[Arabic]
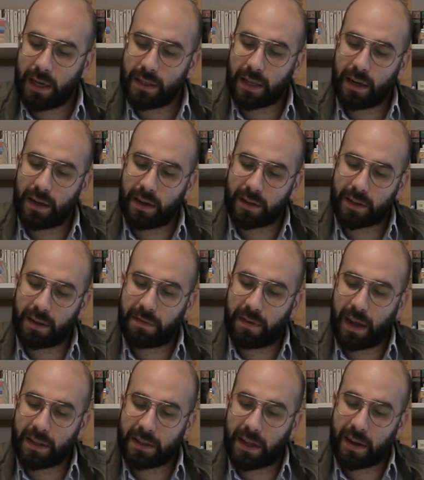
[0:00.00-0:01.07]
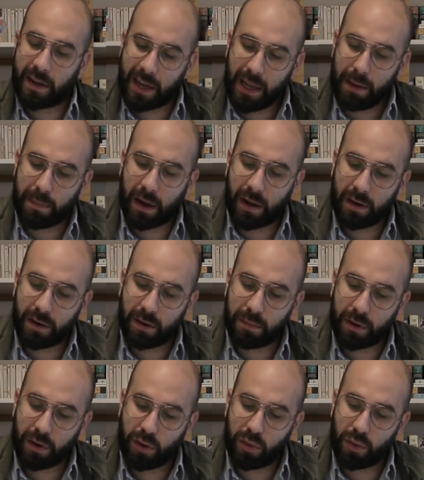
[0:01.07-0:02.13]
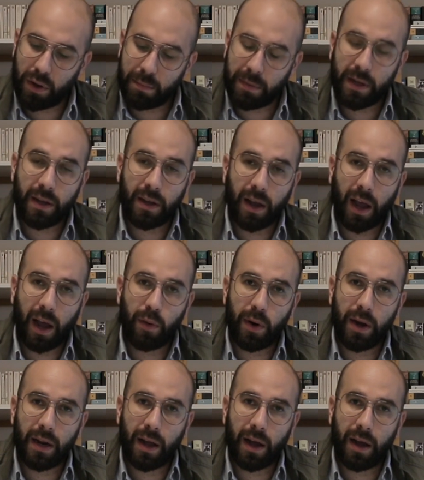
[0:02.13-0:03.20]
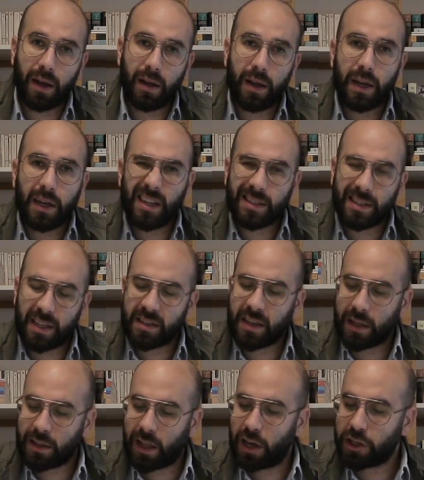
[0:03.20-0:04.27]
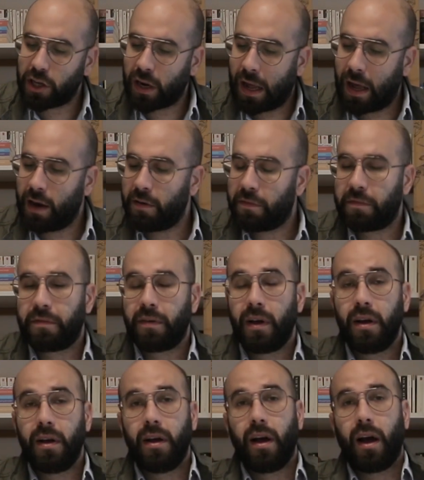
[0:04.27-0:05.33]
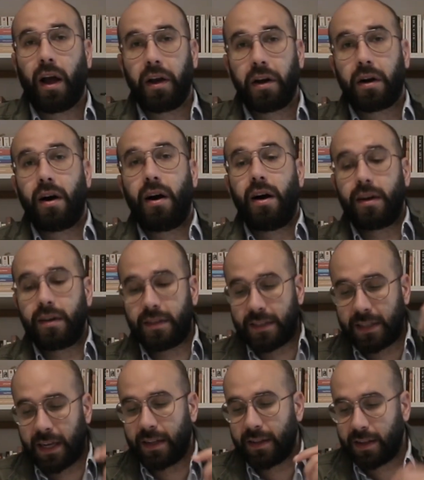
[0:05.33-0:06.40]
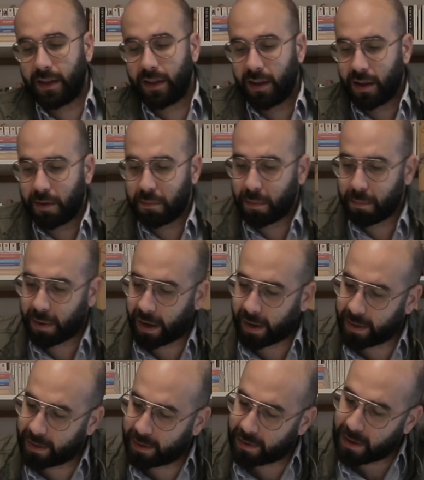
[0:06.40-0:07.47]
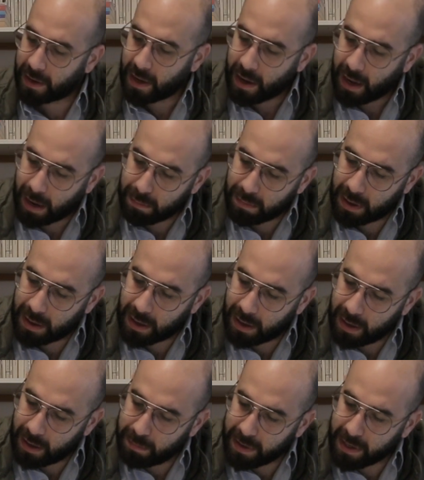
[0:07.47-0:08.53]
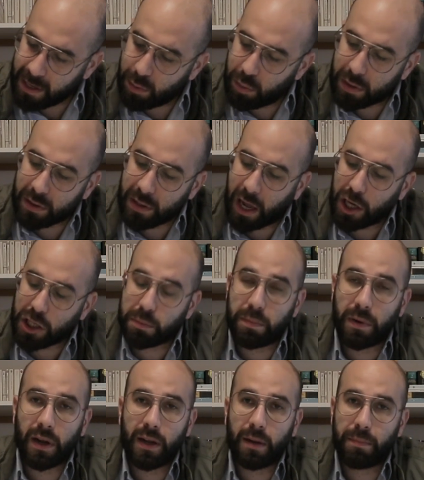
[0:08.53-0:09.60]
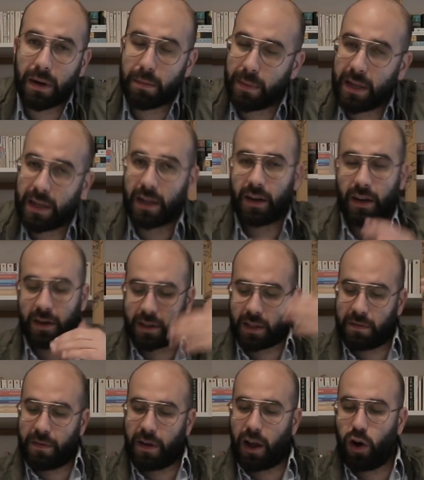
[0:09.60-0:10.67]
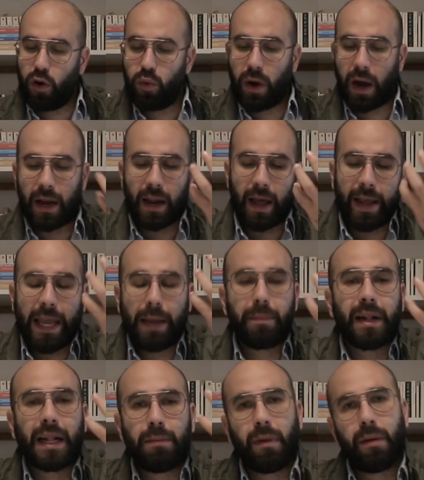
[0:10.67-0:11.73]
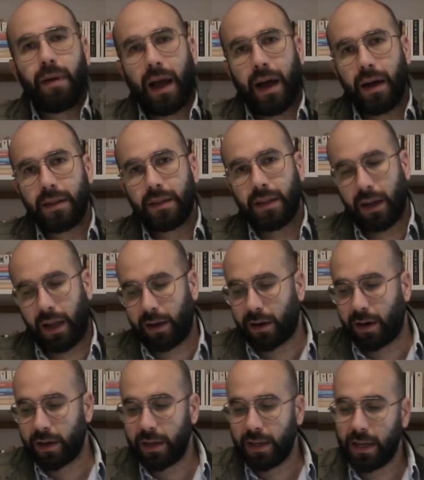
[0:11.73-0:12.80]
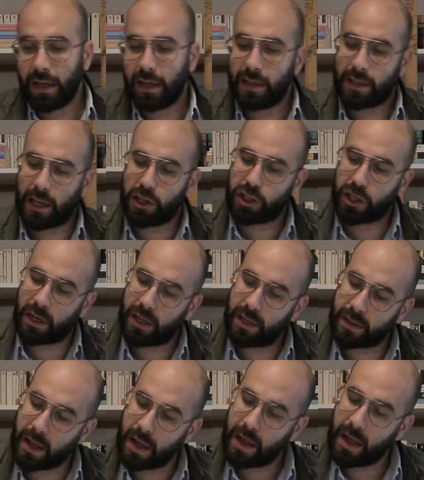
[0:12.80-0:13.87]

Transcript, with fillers: إذا الارتفاع تقريبا هو بحوالي ال 19000 عقار زيادة من بعين أما ال 112% الارتفاع هو على قيمة المبيعات العقارية اللي سجلت